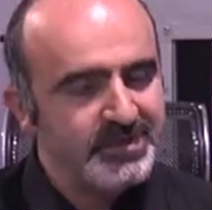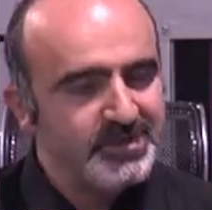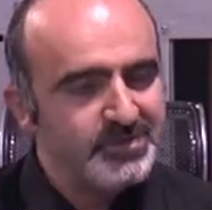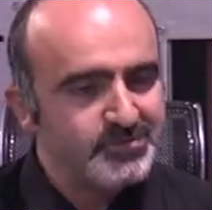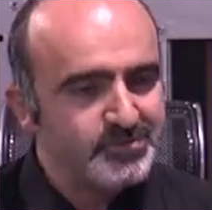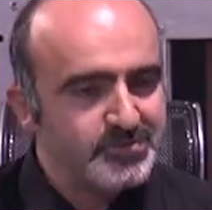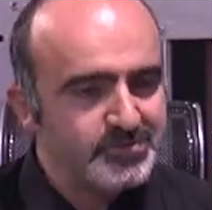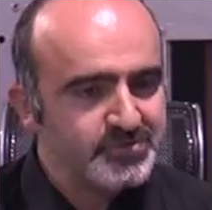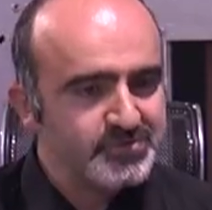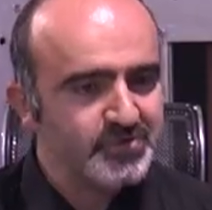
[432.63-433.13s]

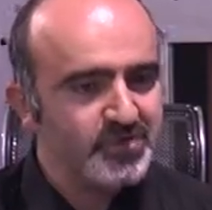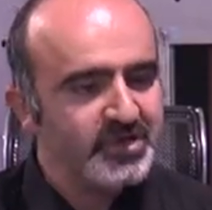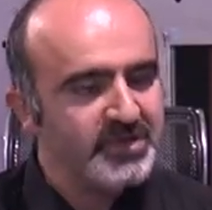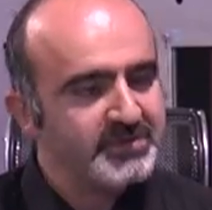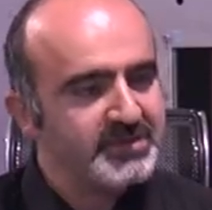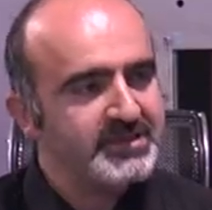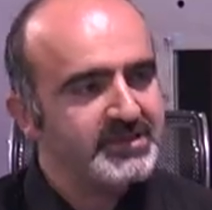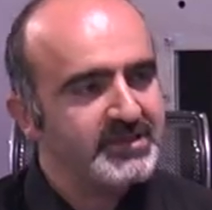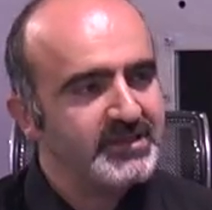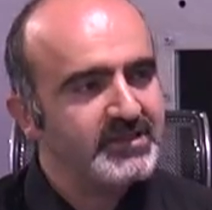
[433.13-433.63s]
Çünkü
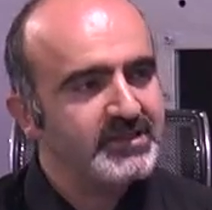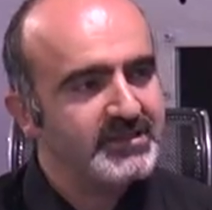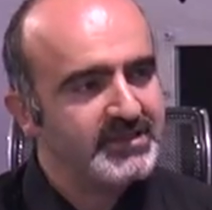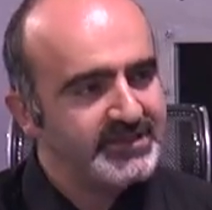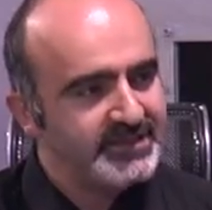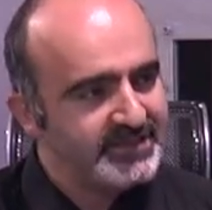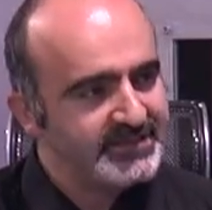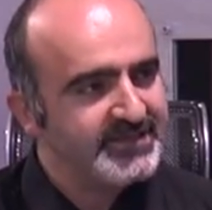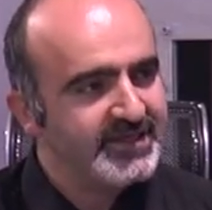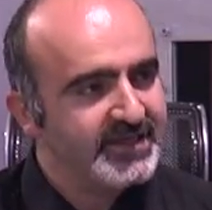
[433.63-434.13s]
söylemekle
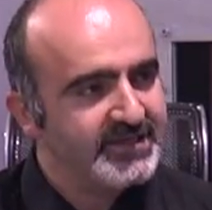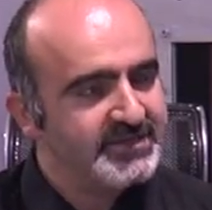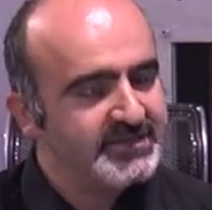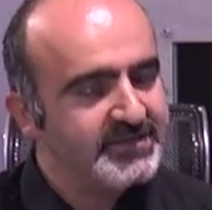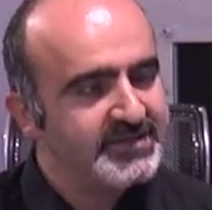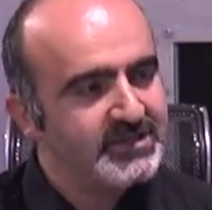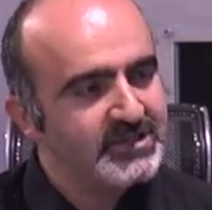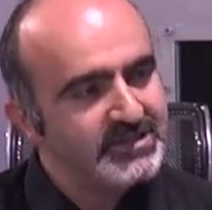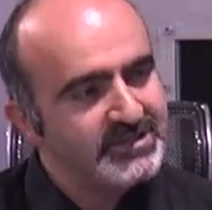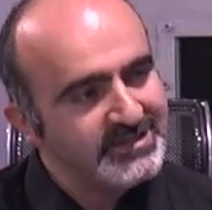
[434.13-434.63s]
yeterli
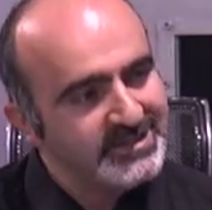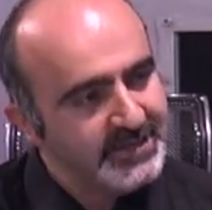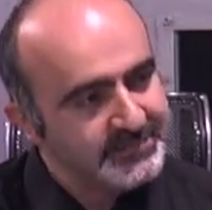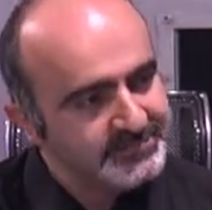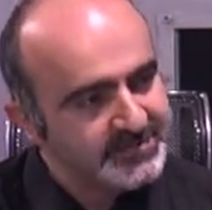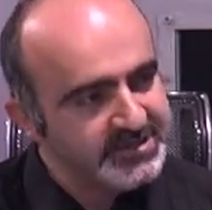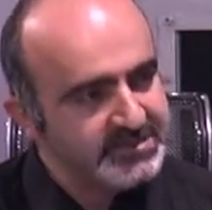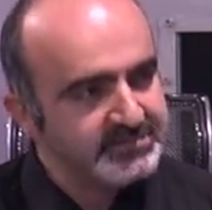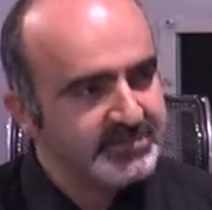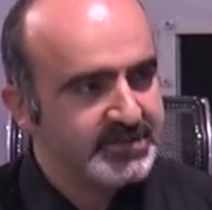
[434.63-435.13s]
değil,
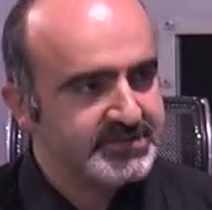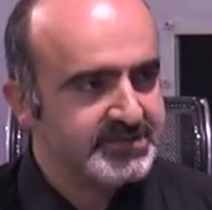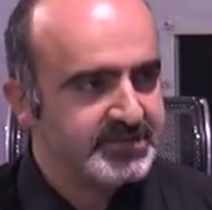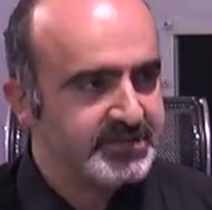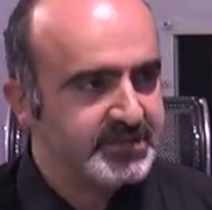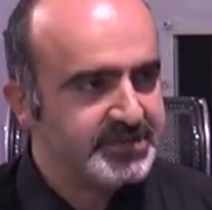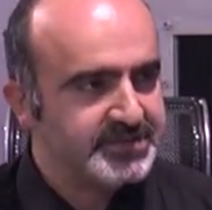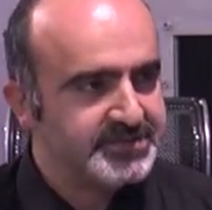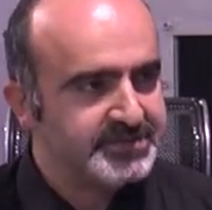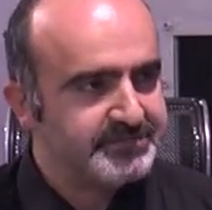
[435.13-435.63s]
yaptırtmak da
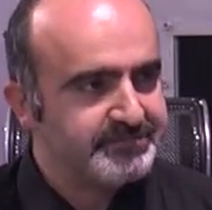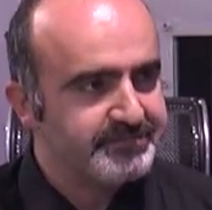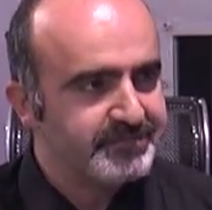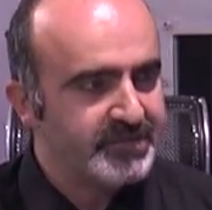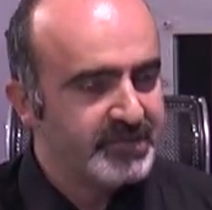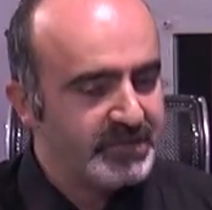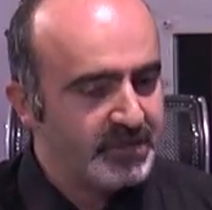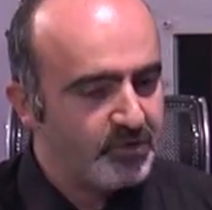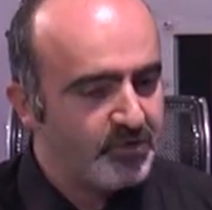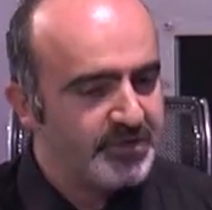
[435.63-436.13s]
lazım.
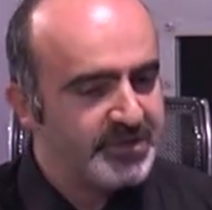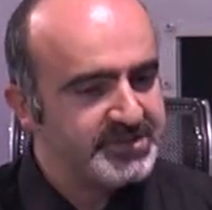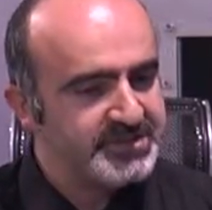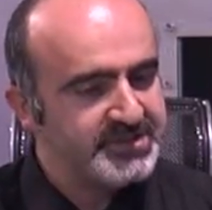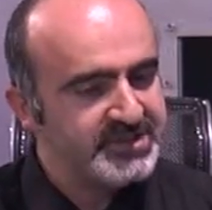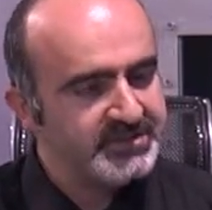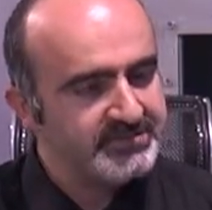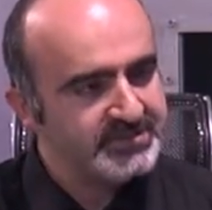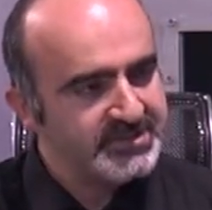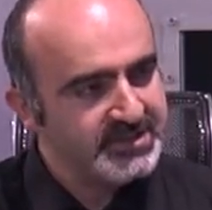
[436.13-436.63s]
Yani
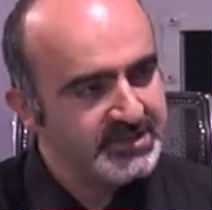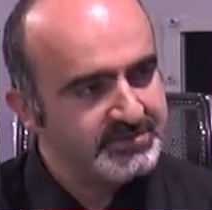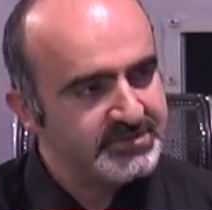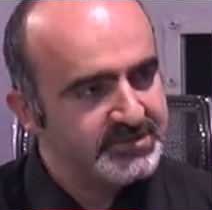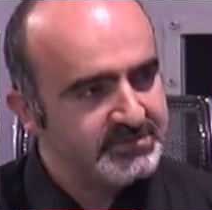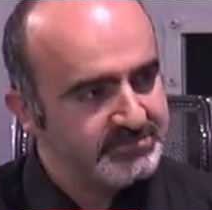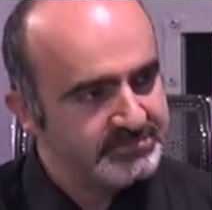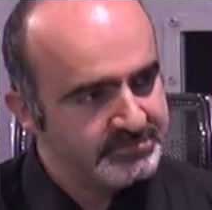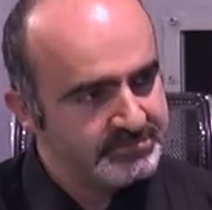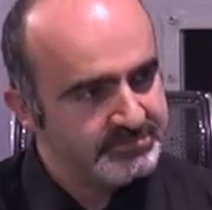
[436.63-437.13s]
öğrenciyle birebir
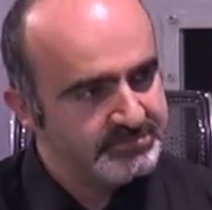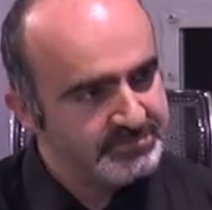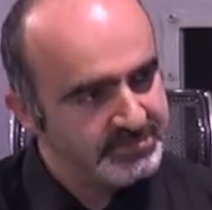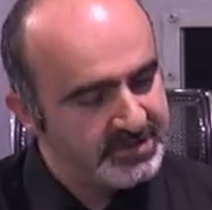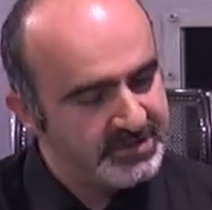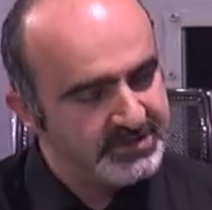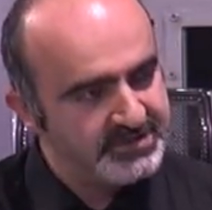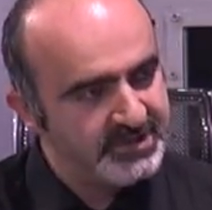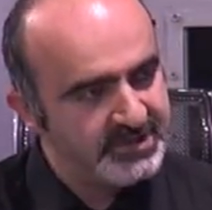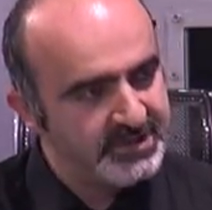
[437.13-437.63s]

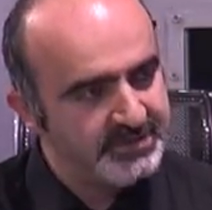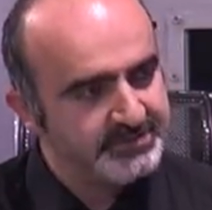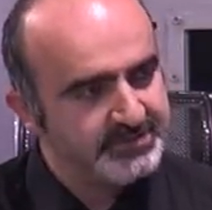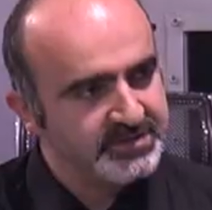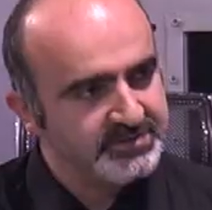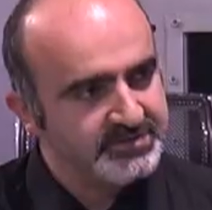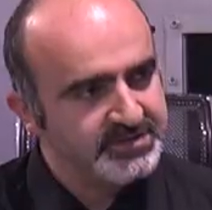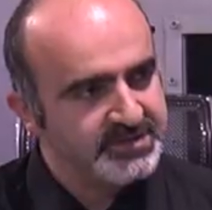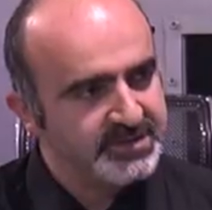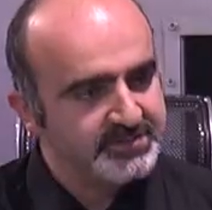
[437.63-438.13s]
birlikte
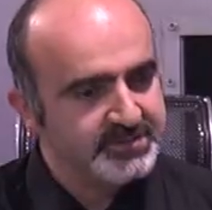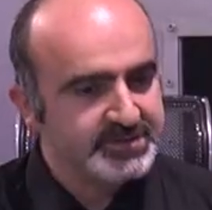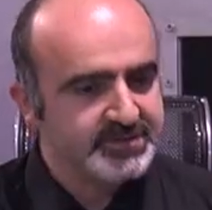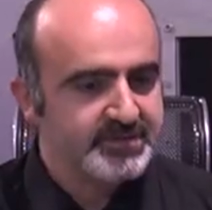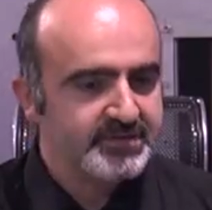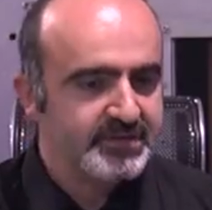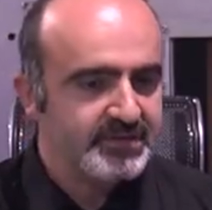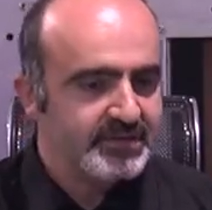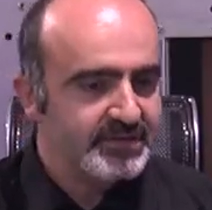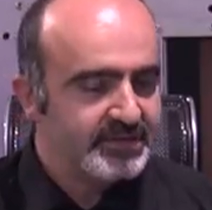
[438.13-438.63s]
yaptığınız zaman
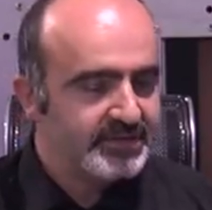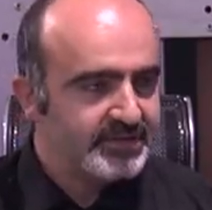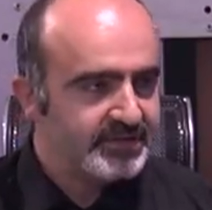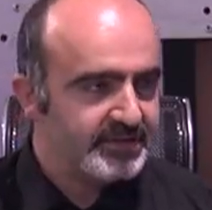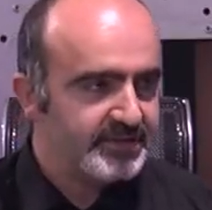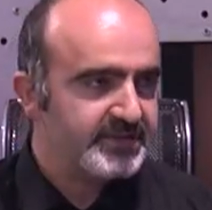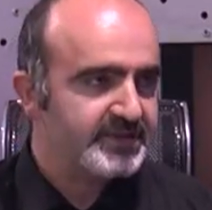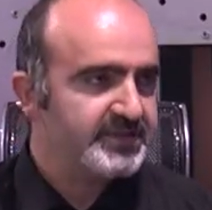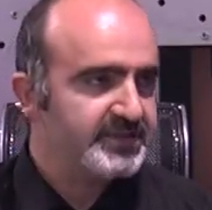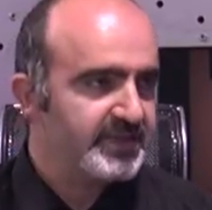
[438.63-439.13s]

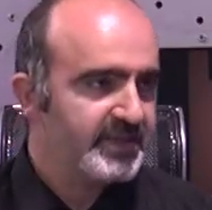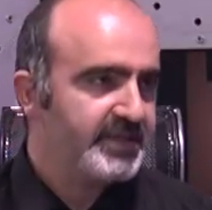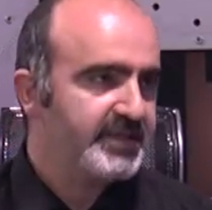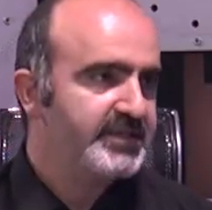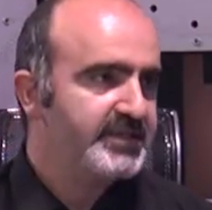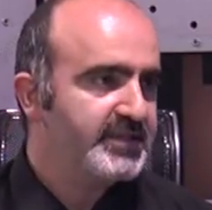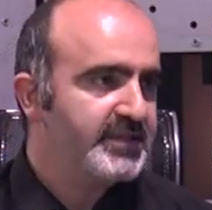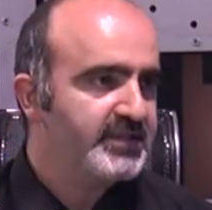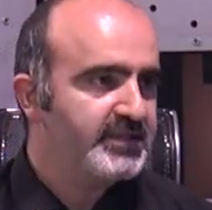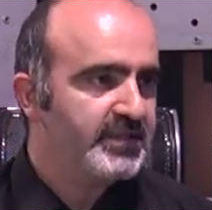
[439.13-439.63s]
e, daha
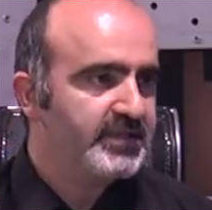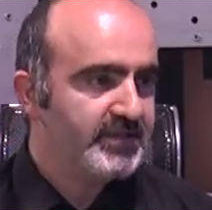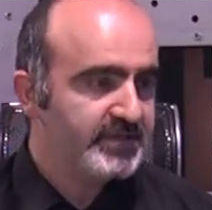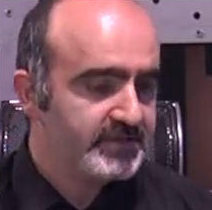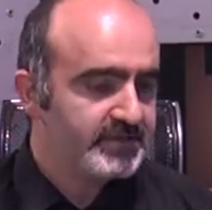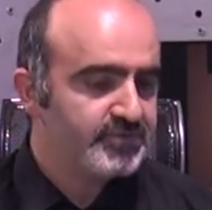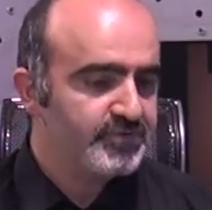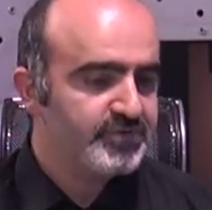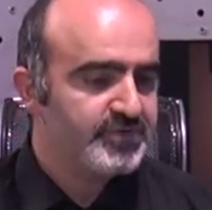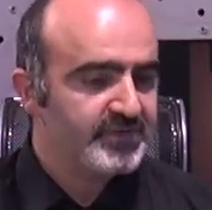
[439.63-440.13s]
iyi
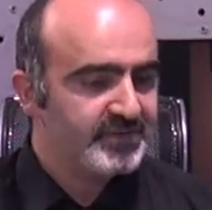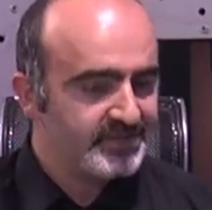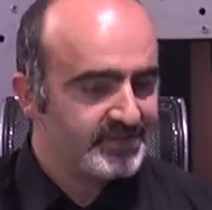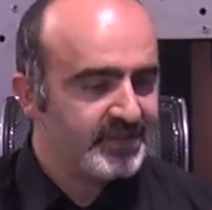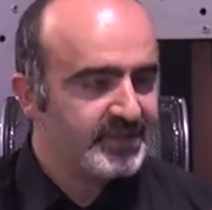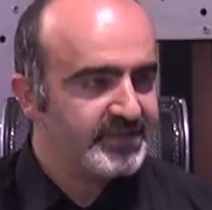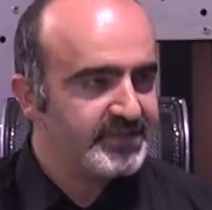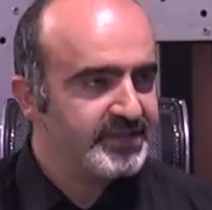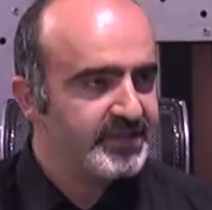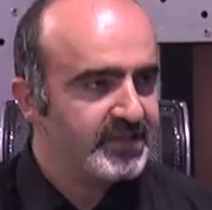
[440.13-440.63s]
anlıyor,
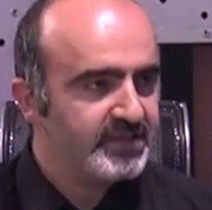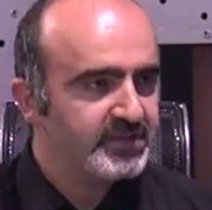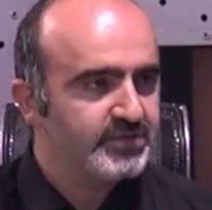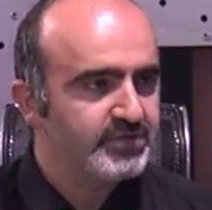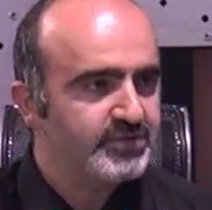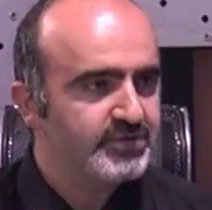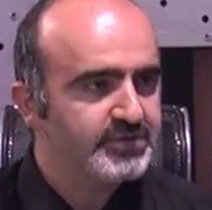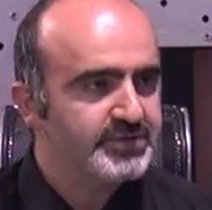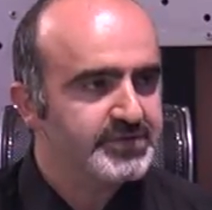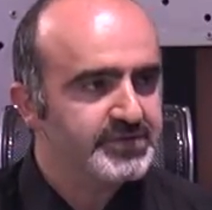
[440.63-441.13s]
daha iyi
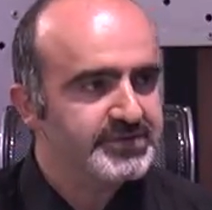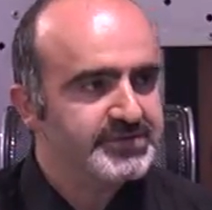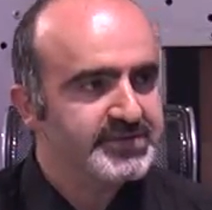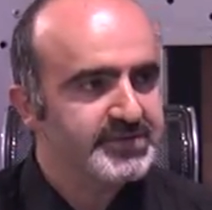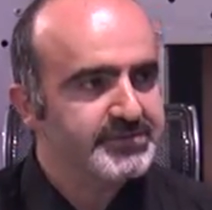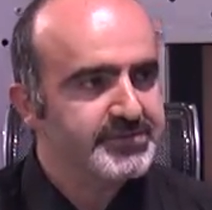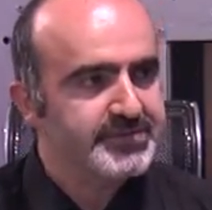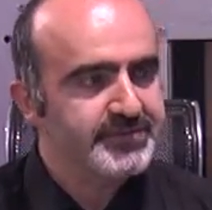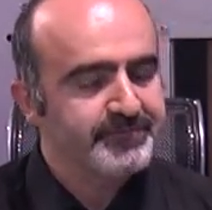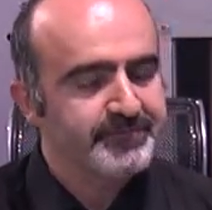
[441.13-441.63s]
algılıyor
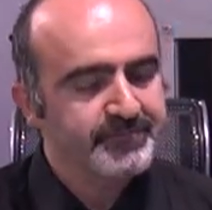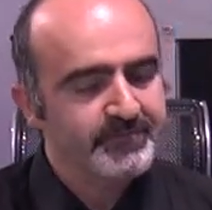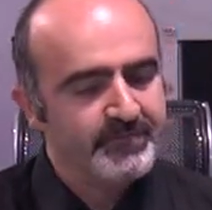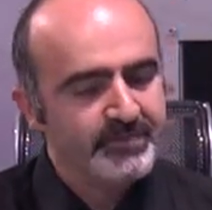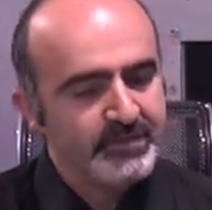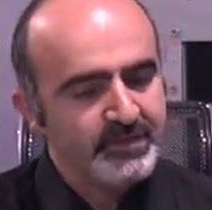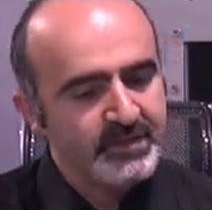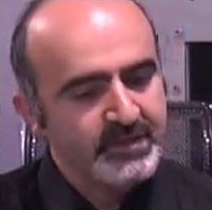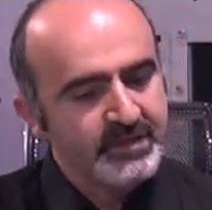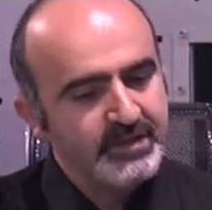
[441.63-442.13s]
sistemi. Evet.